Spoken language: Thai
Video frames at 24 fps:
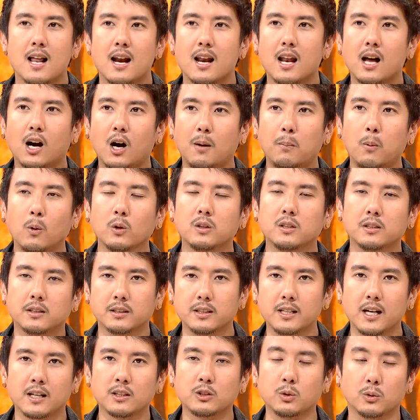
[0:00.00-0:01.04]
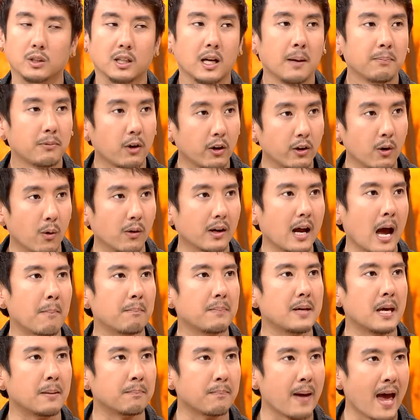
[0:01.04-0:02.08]
แล้วเขาพูดถึงเรื่องจุดเริ่มต้นของการ
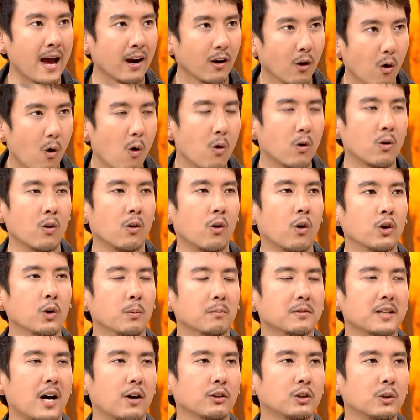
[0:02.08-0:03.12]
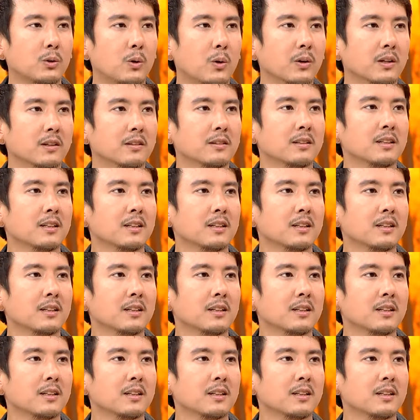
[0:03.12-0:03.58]
เปลี่ยนแปลงโลกของคนหนุ่มสาวทุกคน